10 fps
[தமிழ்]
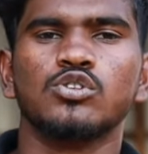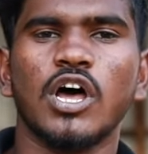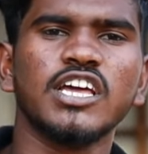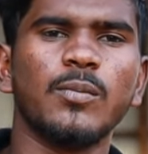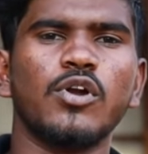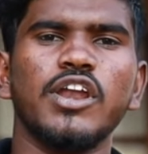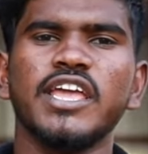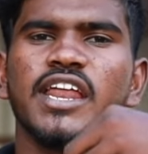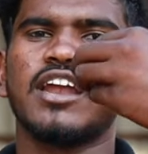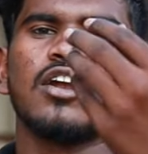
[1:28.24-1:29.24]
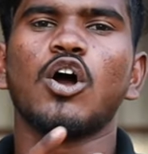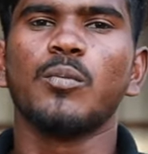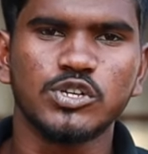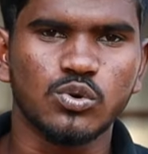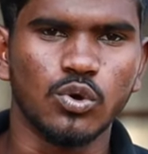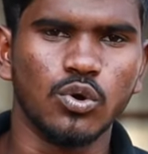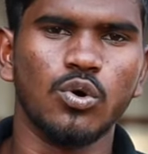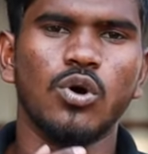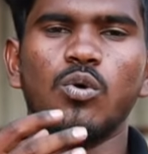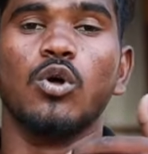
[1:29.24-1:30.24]
ஸோ அதுக்கப்புறம் நீங்கள் என்னென்ன டாக்குமெண்ட்ஸ்
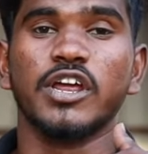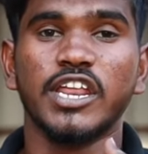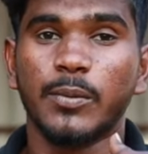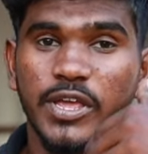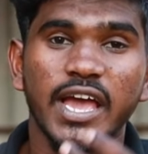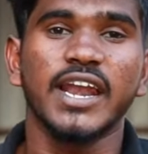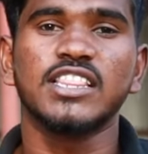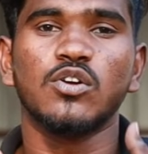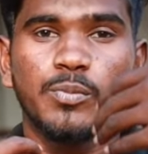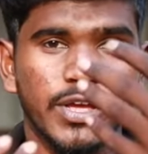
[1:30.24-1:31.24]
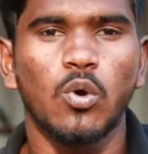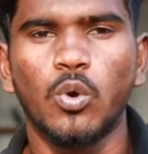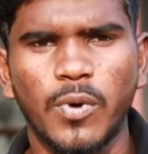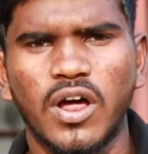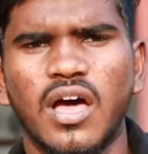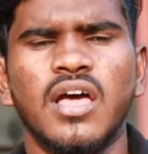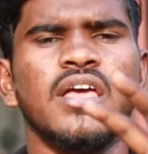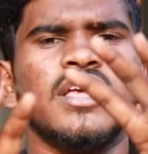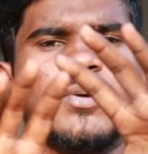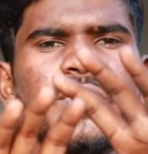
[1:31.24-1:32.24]
கொடுக்கணும் உங்களுக்கு நீங்கள் கேட்குற இடத்துல வந்து பைக்கு கொடுப்பாங்களா
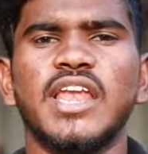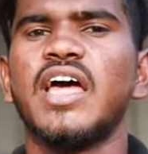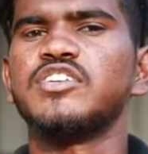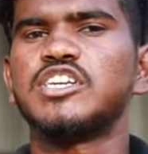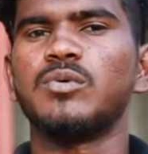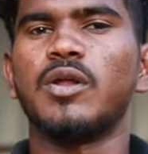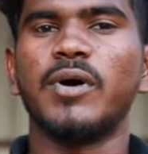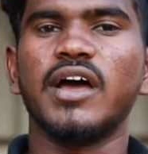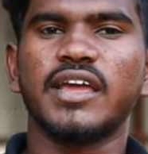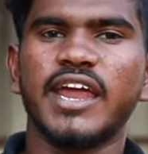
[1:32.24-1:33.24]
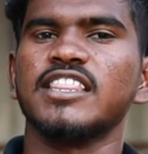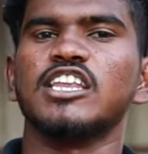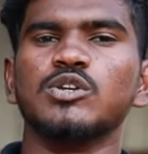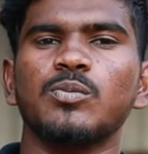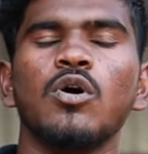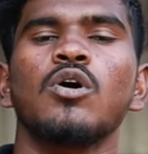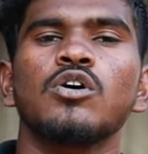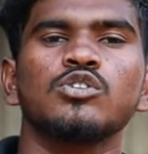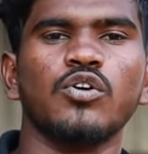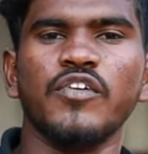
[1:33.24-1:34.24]
இந்த மாதிரி எல்லா விஷயமும் நம்ம கேட்டு தெரிஞ்சுப்போம்
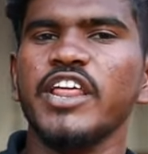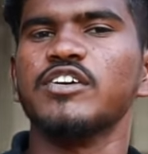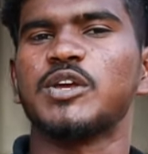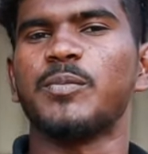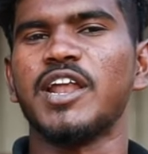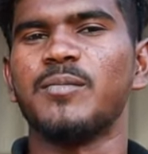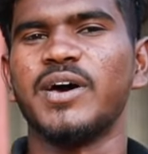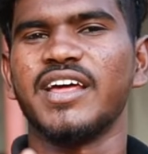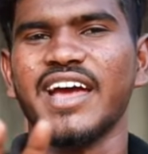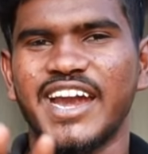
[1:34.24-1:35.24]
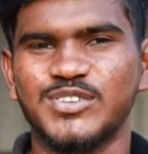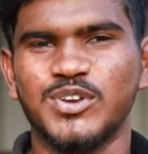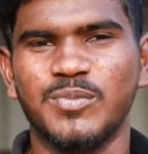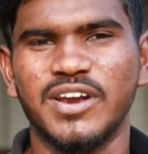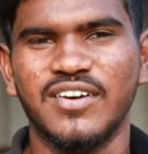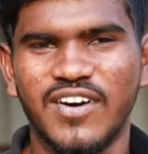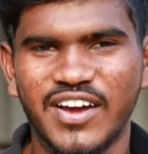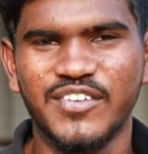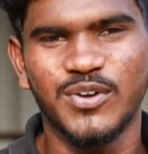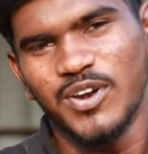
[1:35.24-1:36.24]
ஸோ வீடியோ ஸ்கிப் பண்ணால் பாருங்கள் கடைசி வரைக்கும் பாருங்கள்
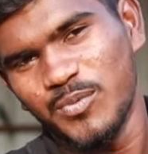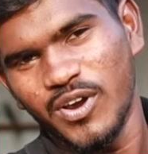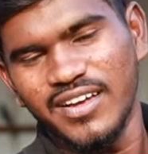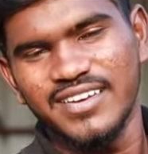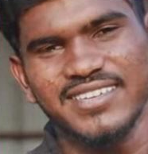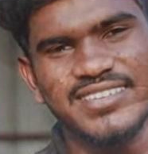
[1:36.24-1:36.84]
வாங்க வீடியோக்குள்ளே போகலாம்